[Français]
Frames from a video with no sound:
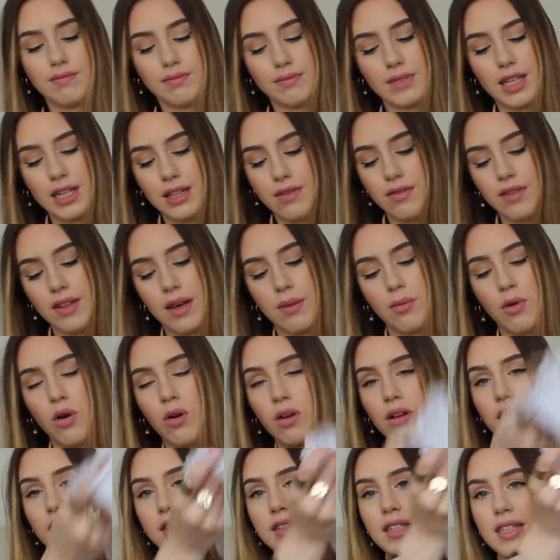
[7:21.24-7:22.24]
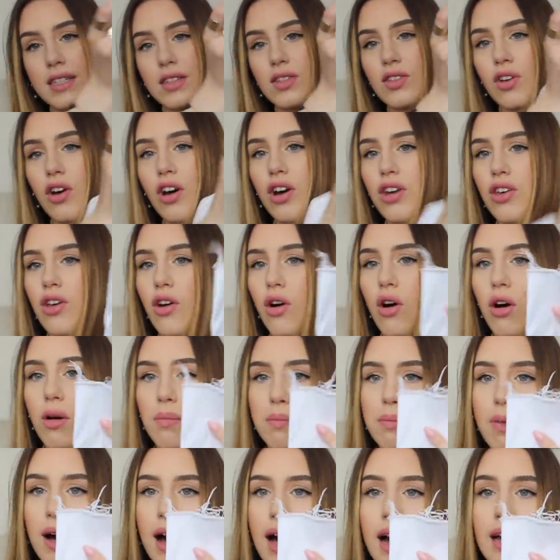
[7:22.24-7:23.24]
bien évidemment Destroy en
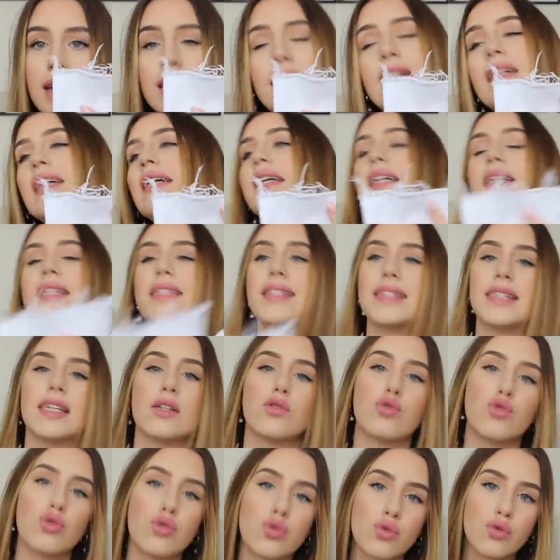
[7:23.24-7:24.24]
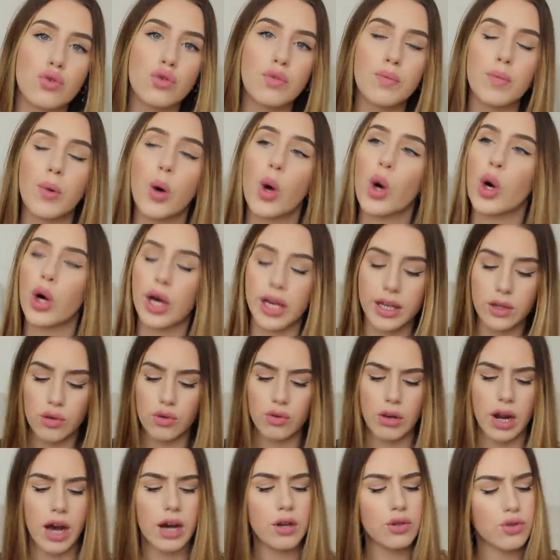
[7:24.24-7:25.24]
bas c'est une coupe euh,
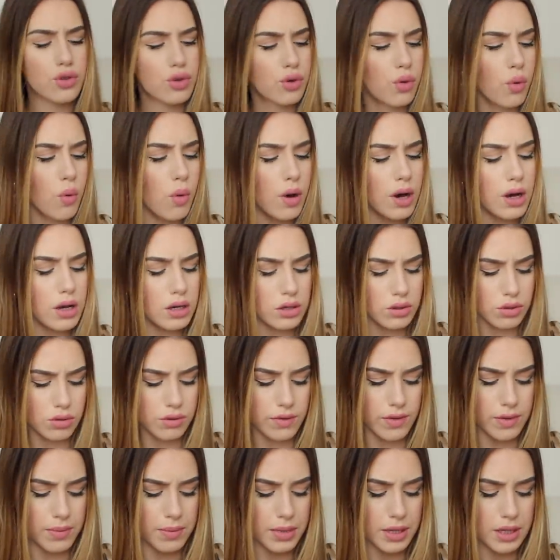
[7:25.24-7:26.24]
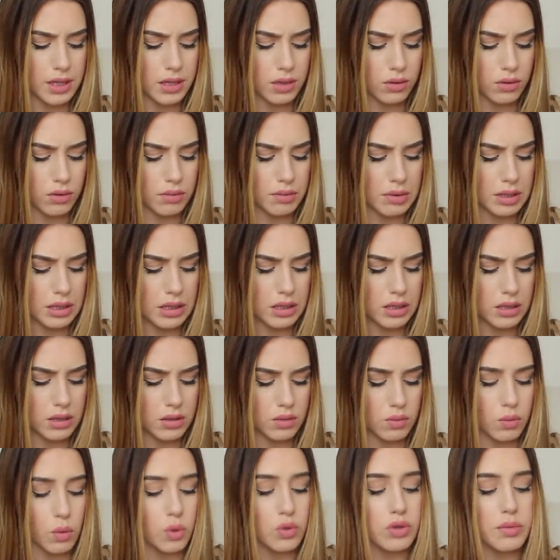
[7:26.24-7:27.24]
régulière je crois, je vais pas dire de
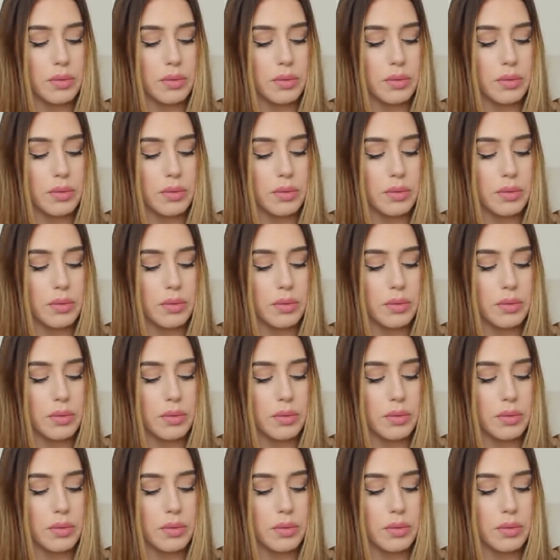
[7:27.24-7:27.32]
bêtises, bon